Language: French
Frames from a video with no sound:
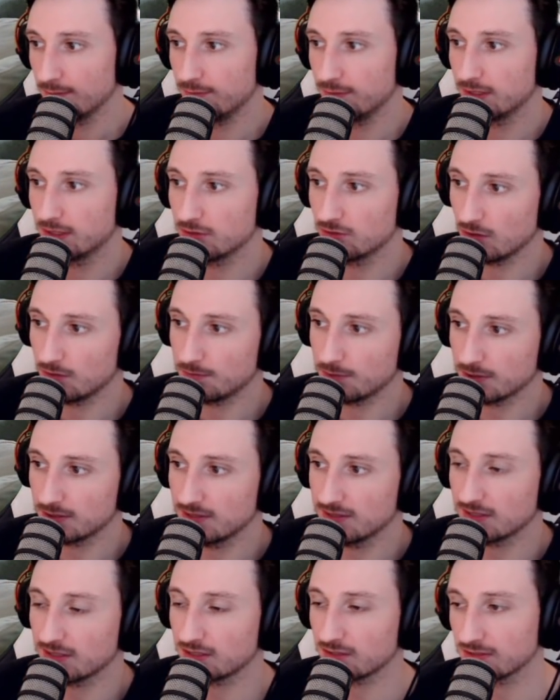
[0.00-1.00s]
vu qu'ils ont
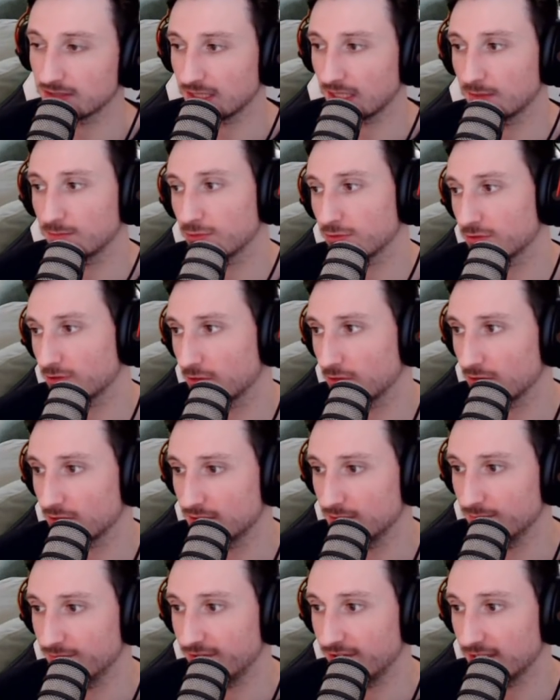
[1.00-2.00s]
remporté 54% de leur
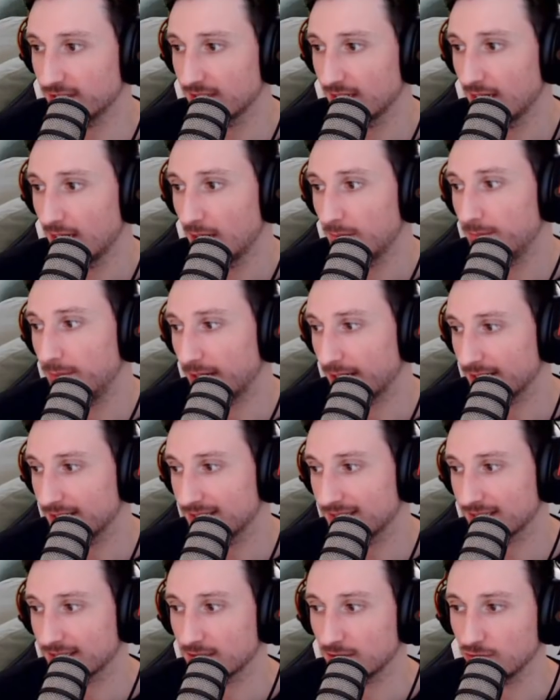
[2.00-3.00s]
teamfight, Paris
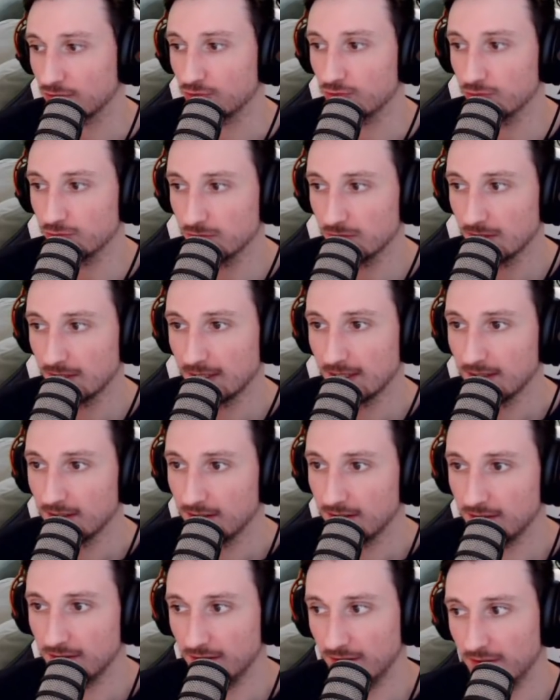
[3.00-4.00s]
52%
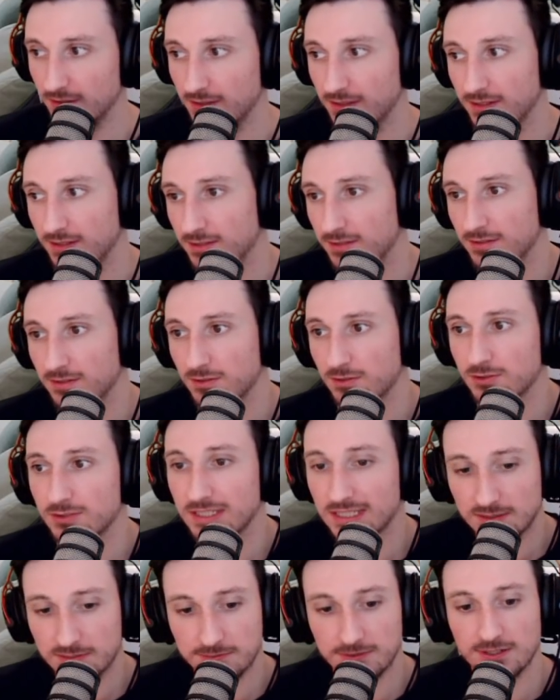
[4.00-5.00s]

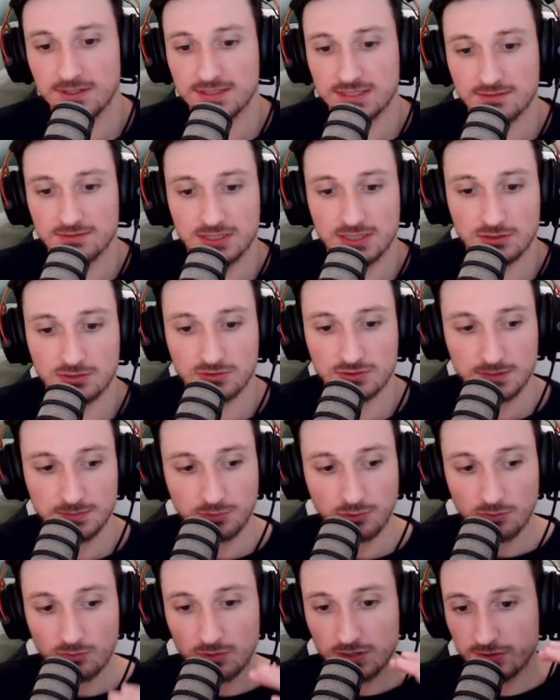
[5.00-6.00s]
honnêtement, là, ça veut dire qu'on est
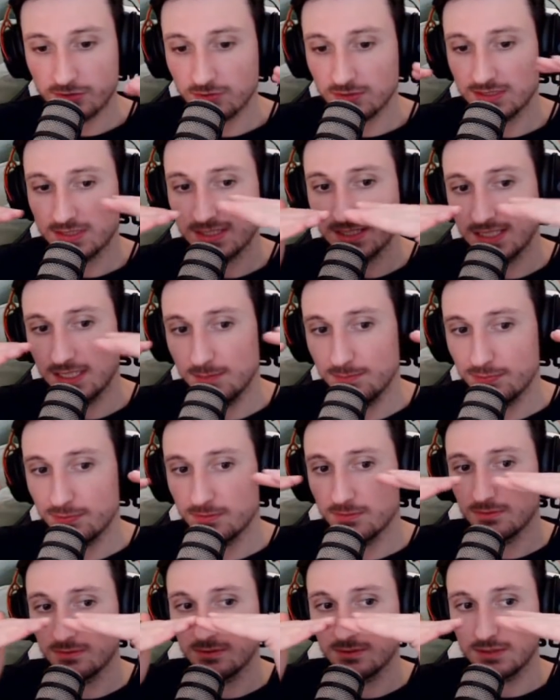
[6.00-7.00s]
pour moi sur des équipes
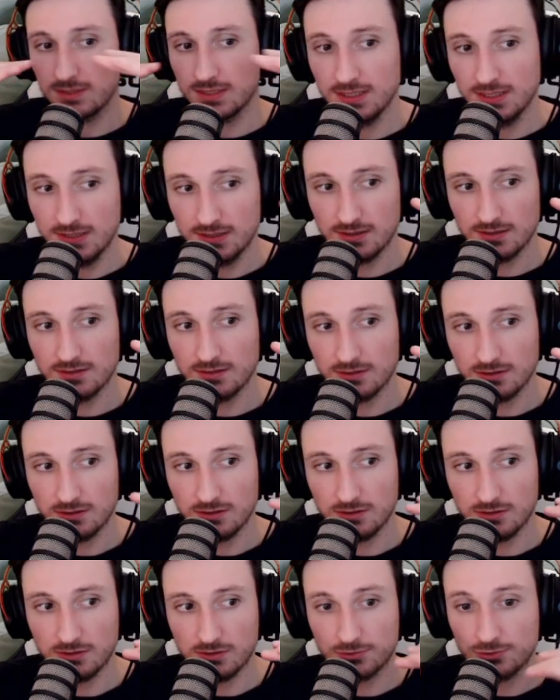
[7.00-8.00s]
qui
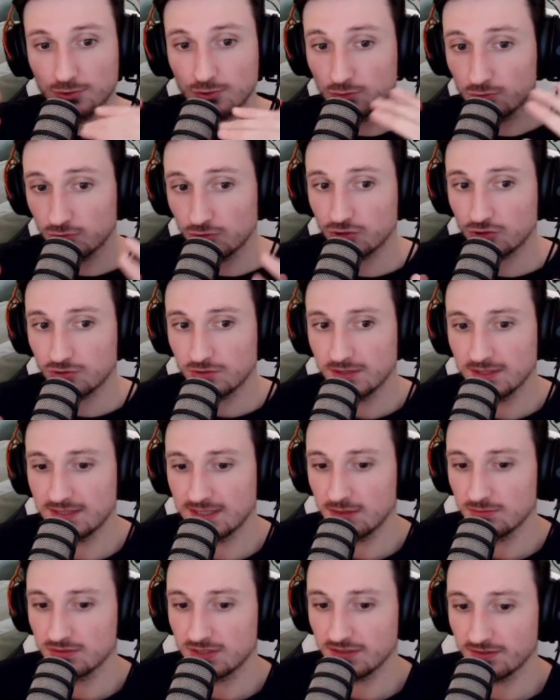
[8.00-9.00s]
euh, se touchent. Et
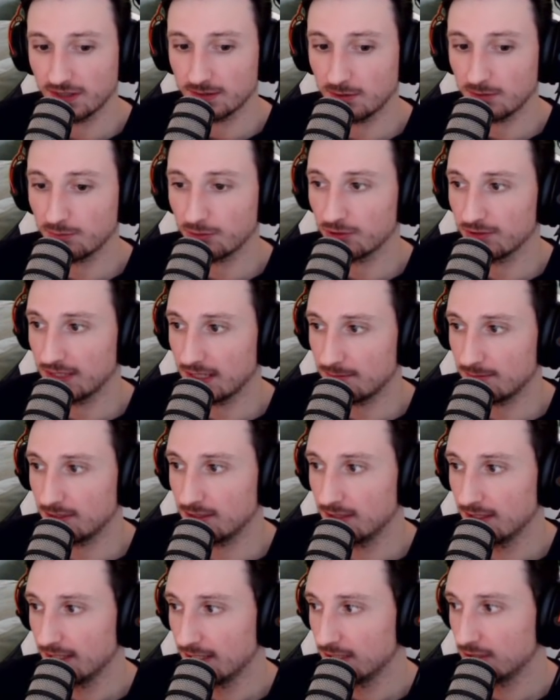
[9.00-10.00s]
c'est là où c'est vraiment
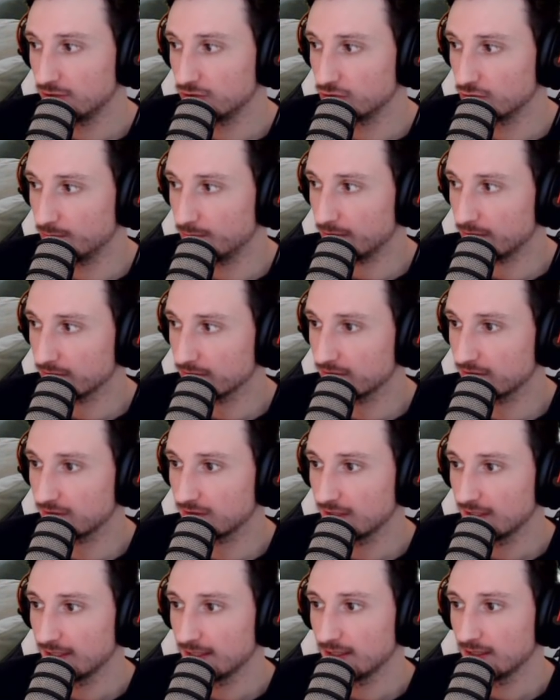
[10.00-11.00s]
prenable, je
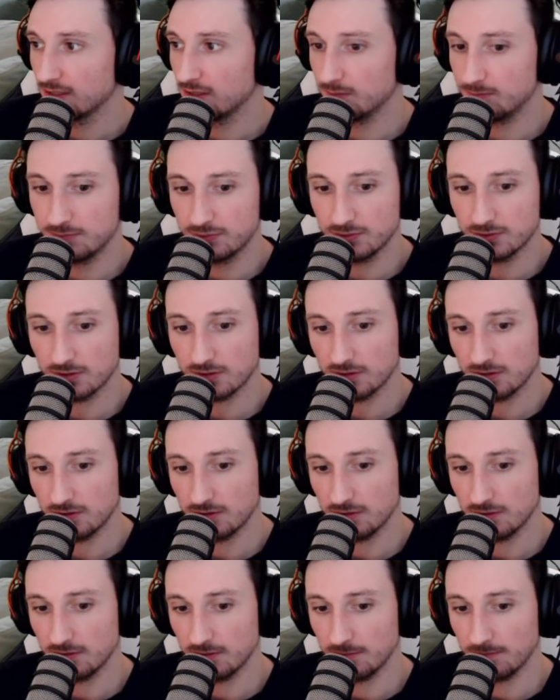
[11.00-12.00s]
pense, euh, pour,
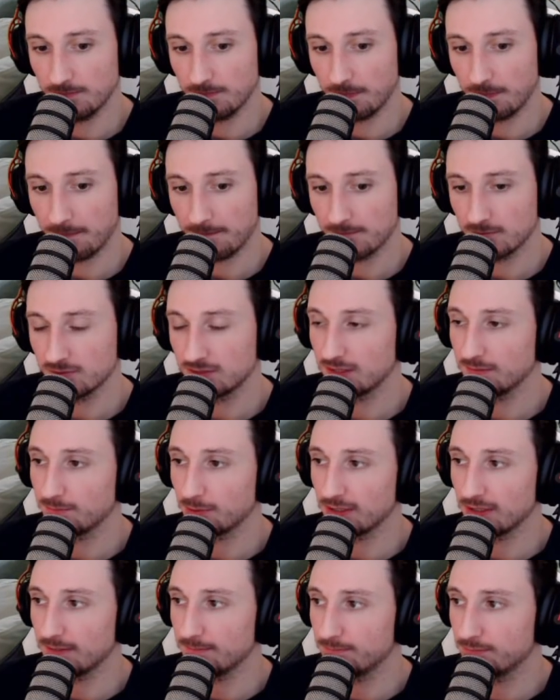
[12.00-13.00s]
euh, c'est
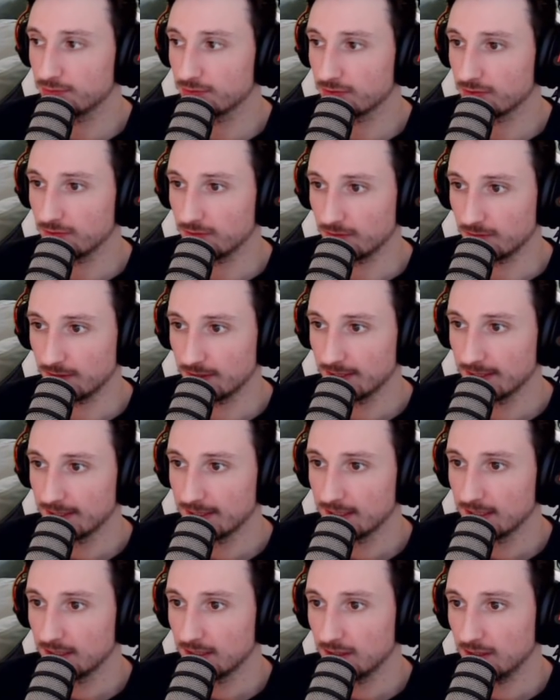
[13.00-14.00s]
prenable pour,
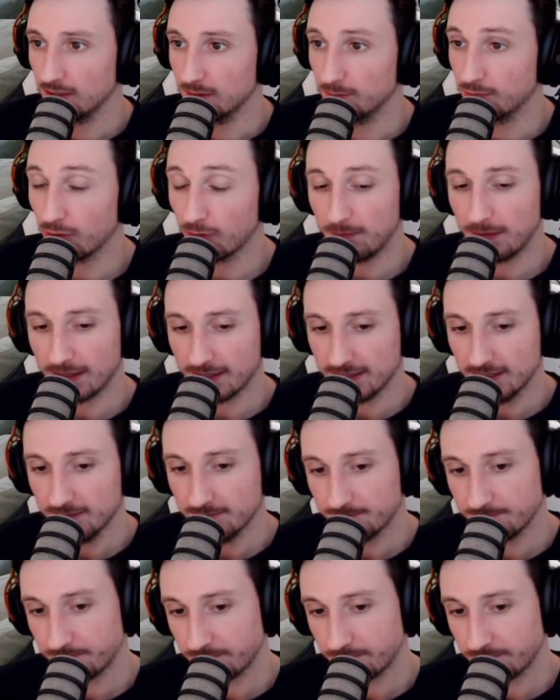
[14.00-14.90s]
pour Paris.